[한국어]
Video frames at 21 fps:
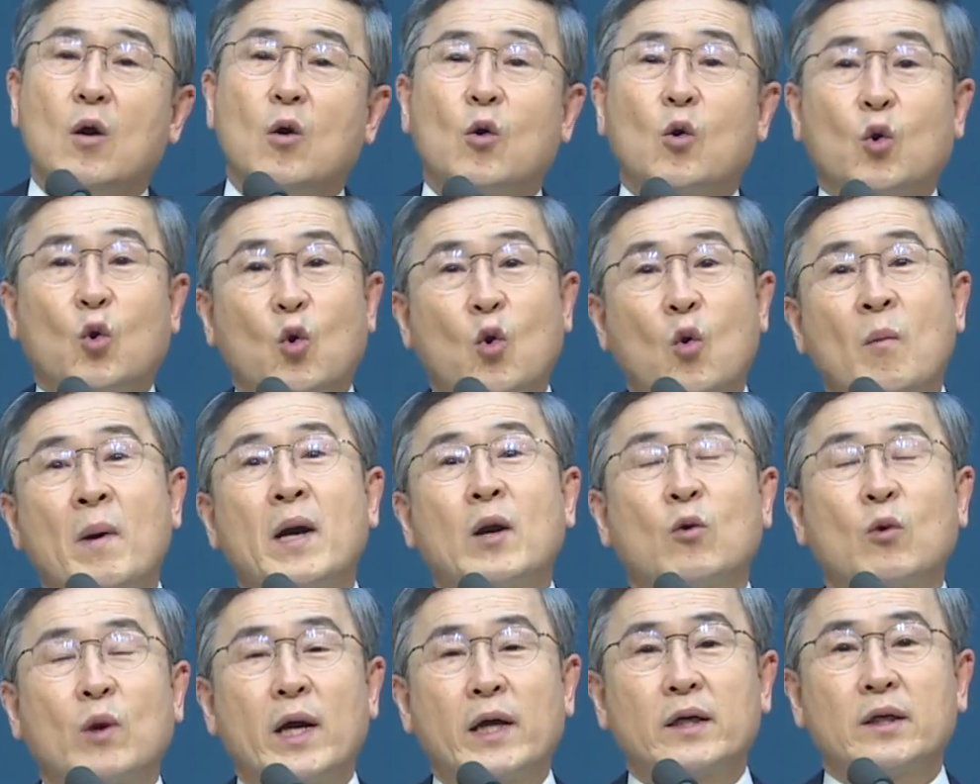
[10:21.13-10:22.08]

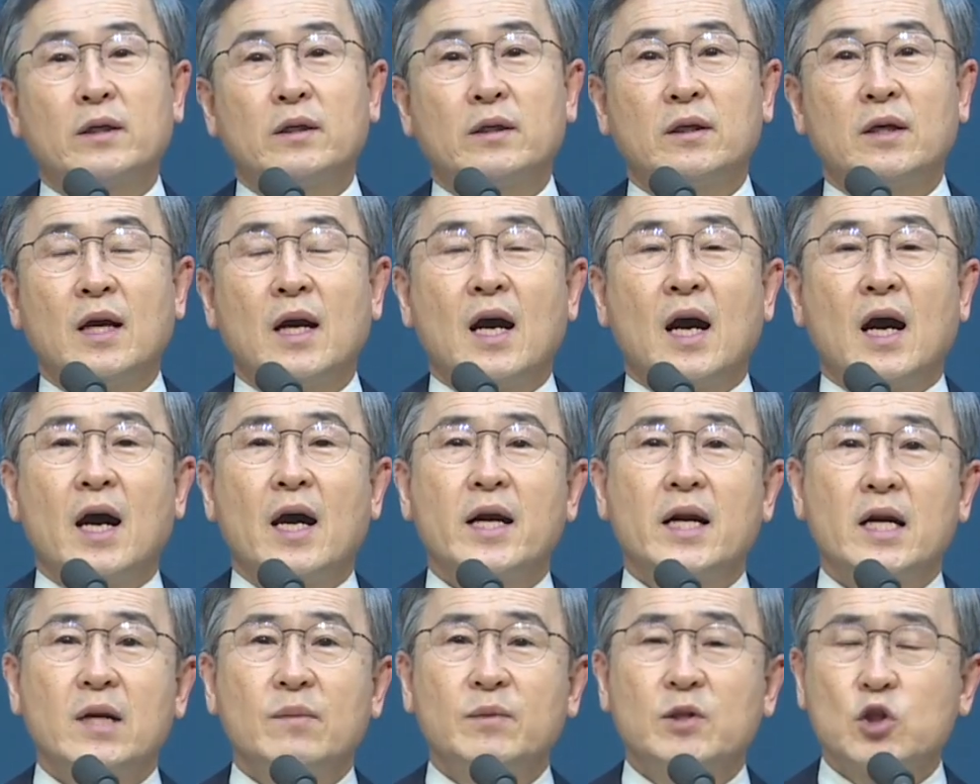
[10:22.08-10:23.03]
로마로 가기를
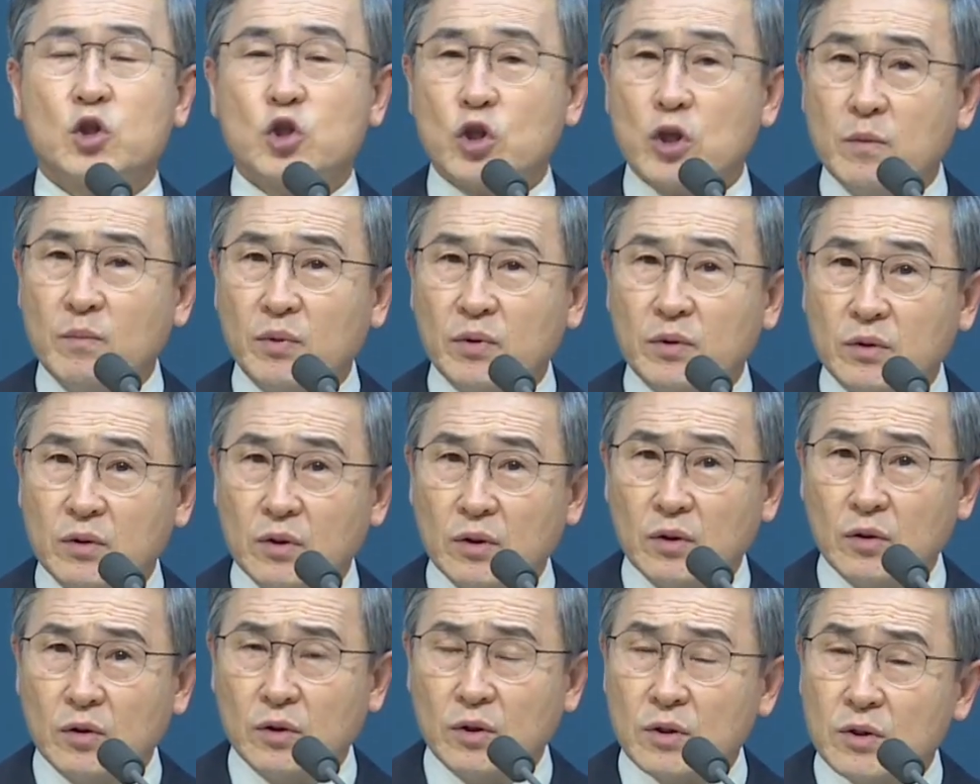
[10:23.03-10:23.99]
하나님은
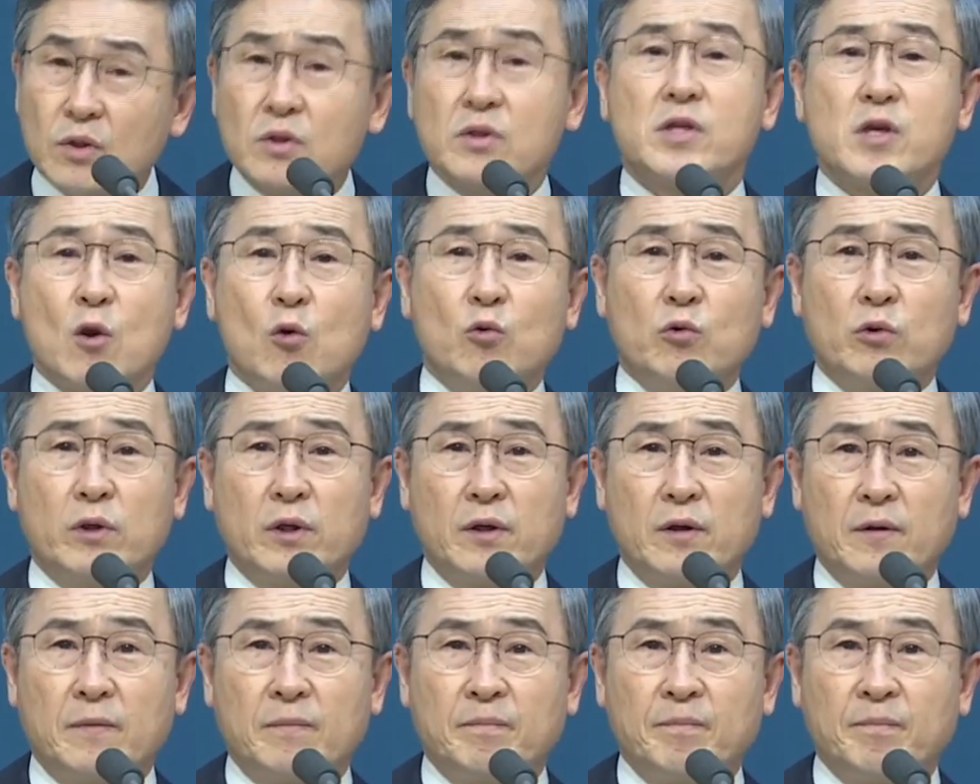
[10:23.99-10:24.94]
처음부터 뜻을 세운 거예요.